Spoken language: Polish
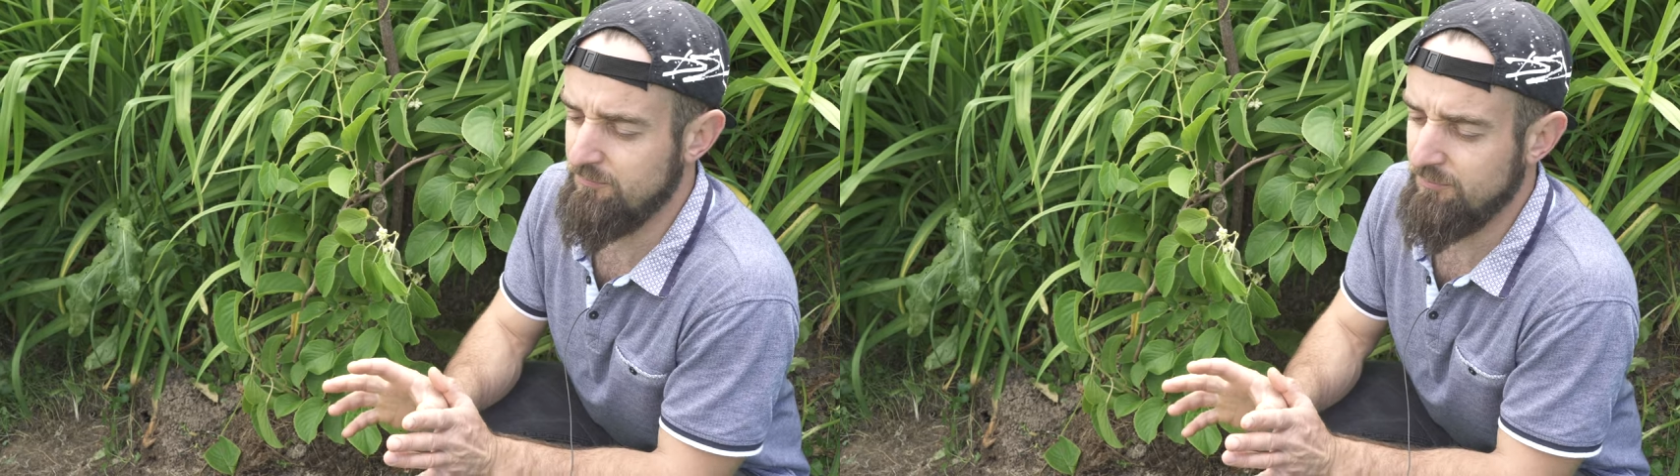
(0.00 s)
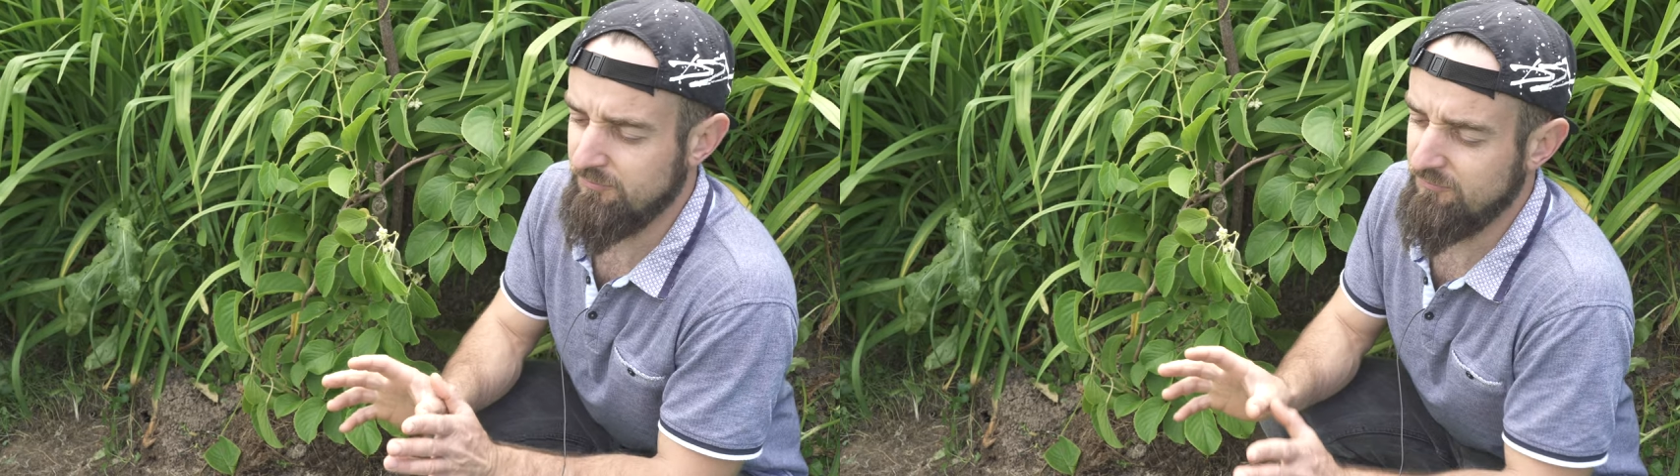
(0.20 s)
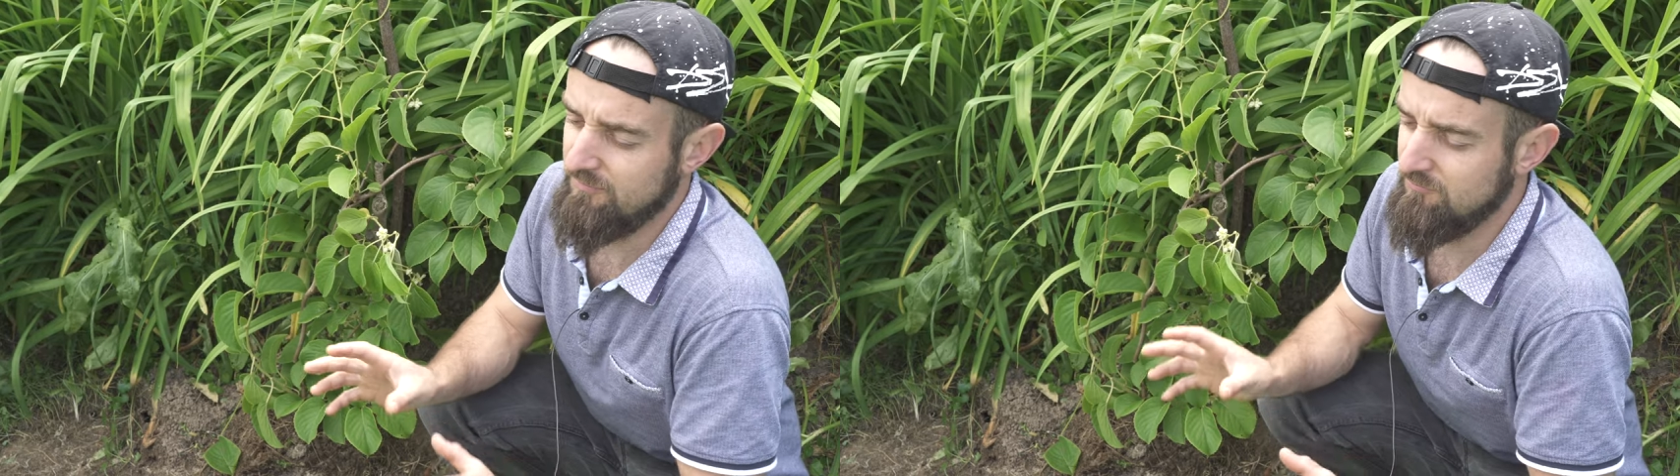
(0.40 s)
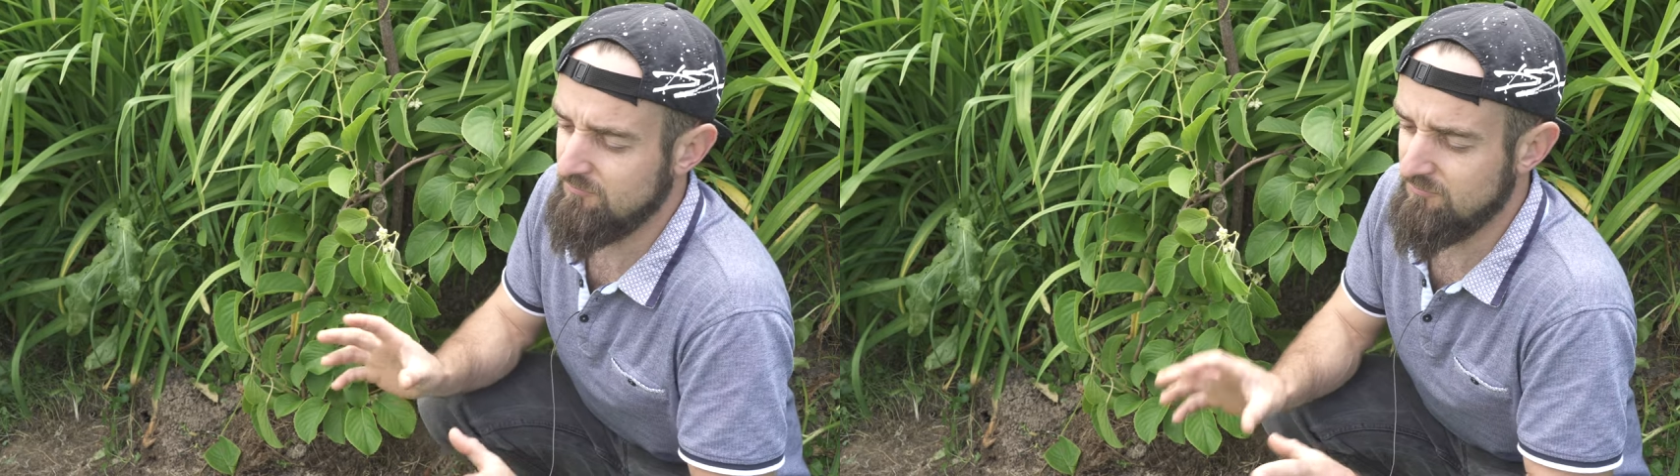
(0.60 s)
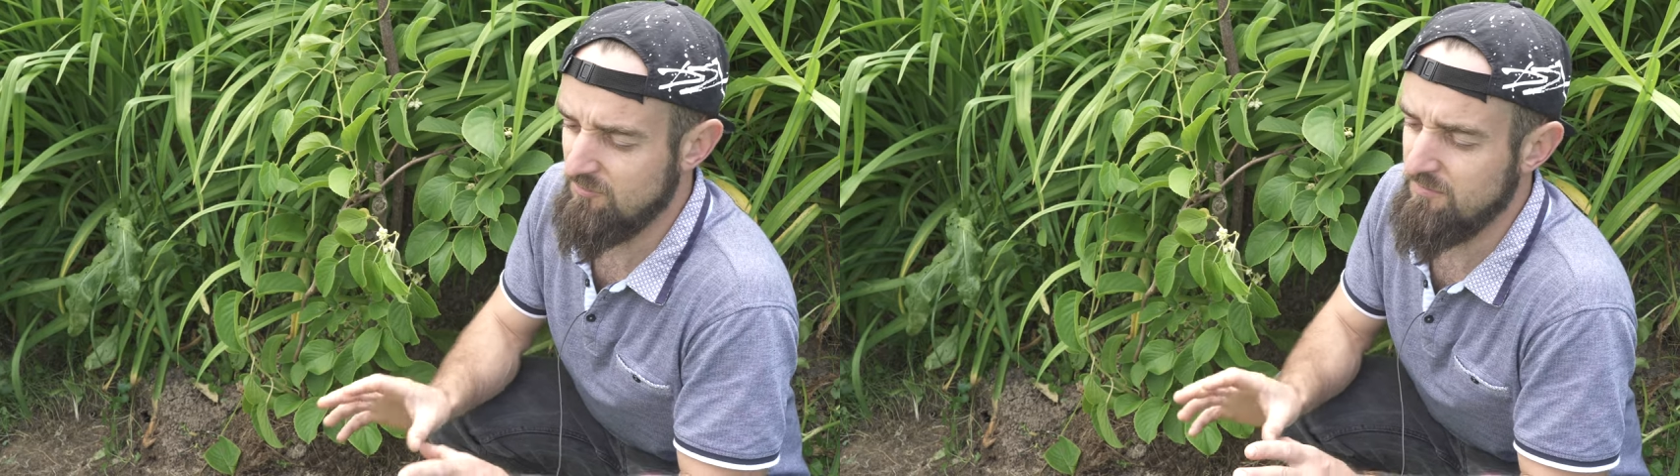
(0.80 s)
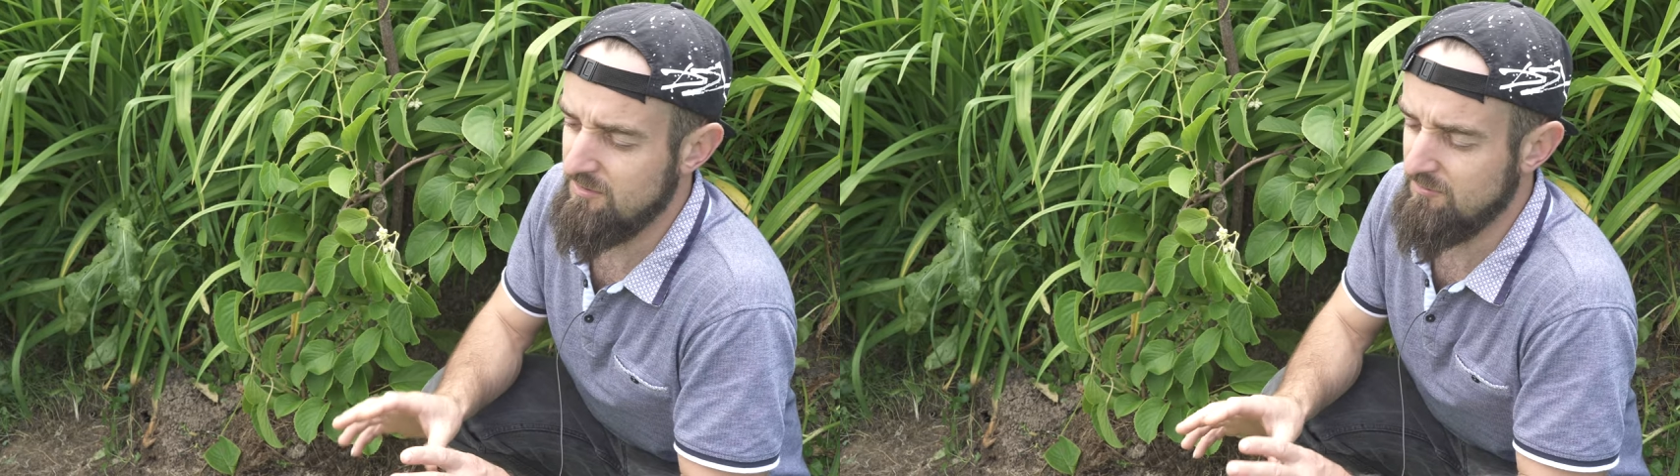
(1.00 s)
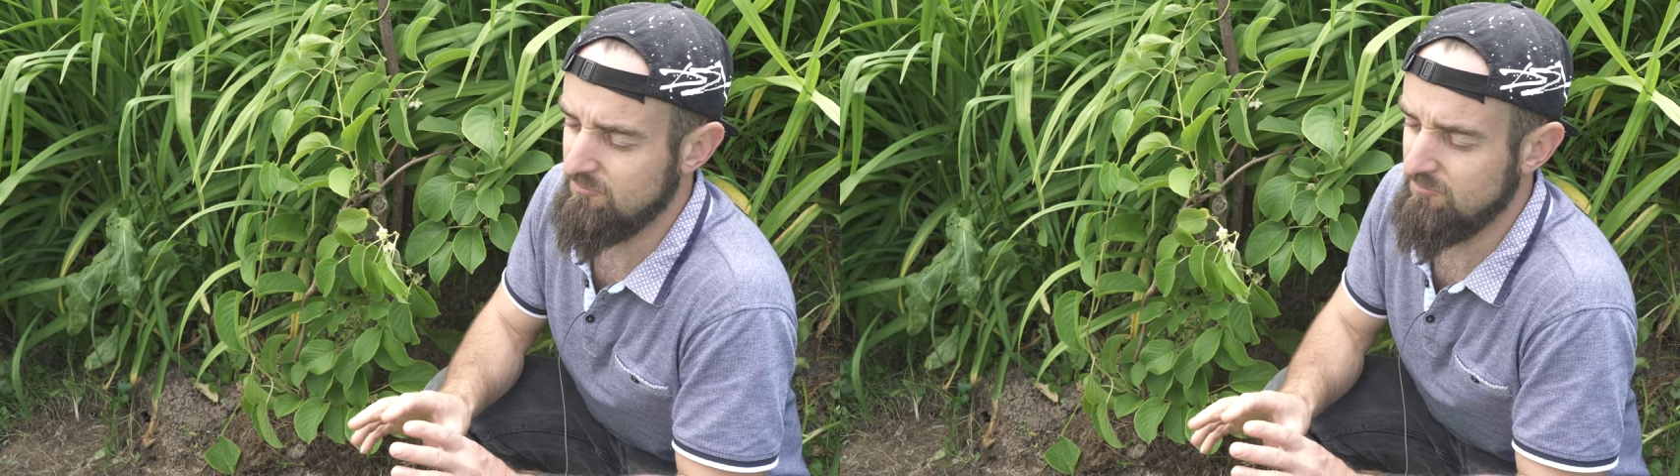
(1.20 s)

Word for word: podczas uruchomienia